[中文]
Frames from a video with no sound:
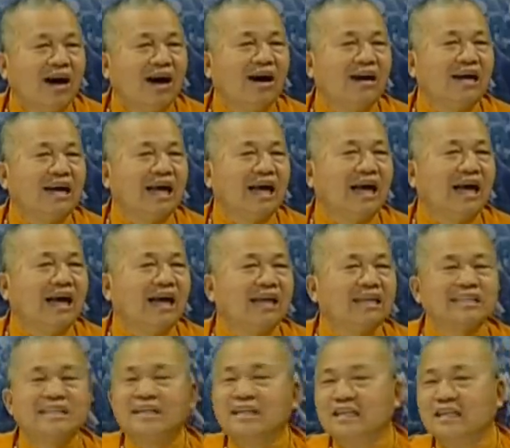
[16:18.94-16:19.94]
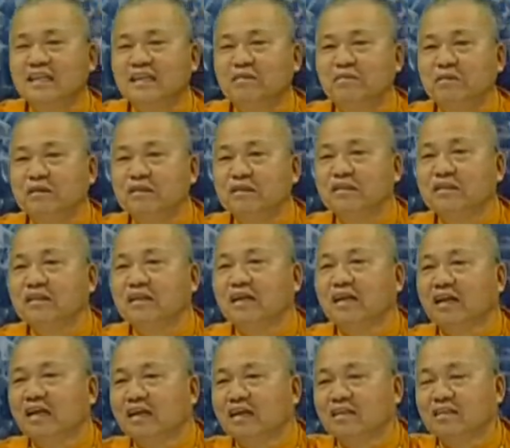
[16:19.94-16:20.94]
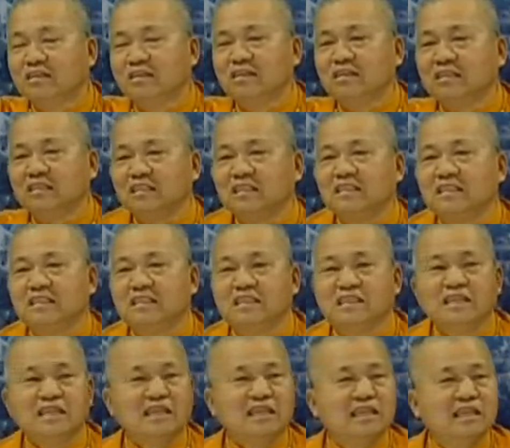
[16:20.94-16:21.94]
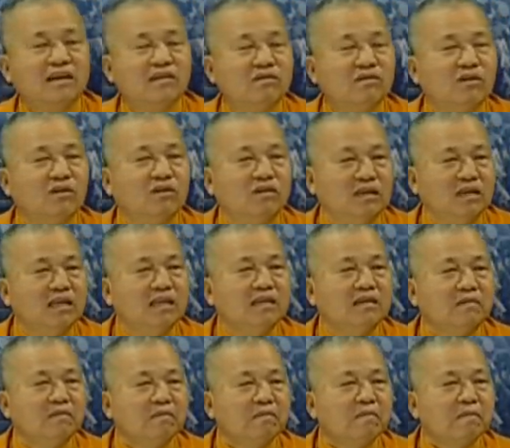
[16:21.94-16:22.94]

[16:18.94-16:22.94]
啊，那你们自己要用意，